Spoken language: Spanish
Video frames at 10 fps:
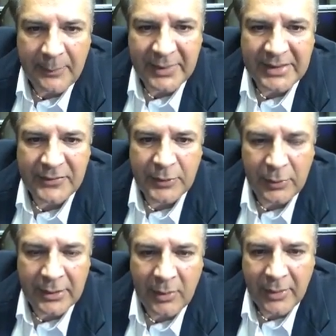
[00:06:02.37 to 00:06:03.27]

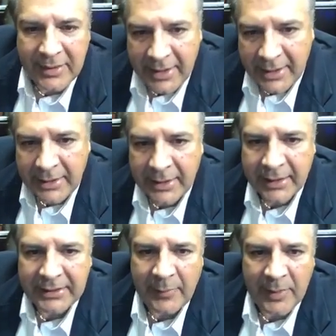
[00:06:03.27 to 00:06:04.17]
petición a Guadiana,
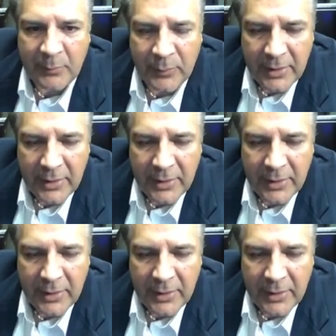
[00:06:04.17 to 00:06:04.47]
que también